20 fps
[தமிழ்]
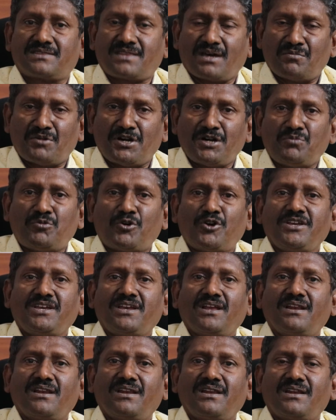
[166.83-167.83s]
தமிழ்
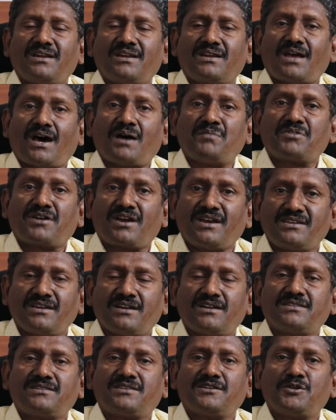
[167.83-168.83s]
மொழியில் நாம்
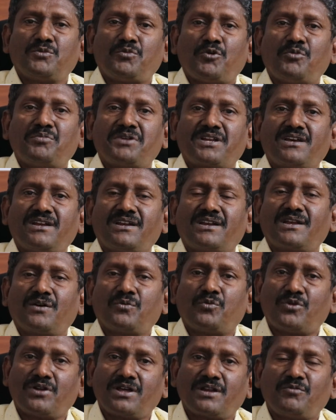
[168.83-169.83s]
கையெழுத்திடுவோம் என்கின்ற
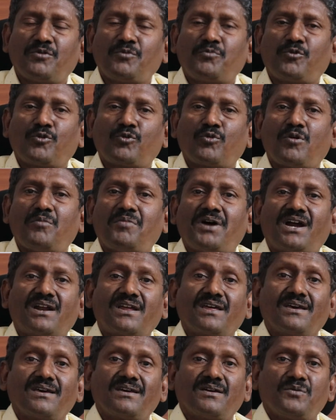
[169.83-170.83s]
உணர்வு பூர்வமான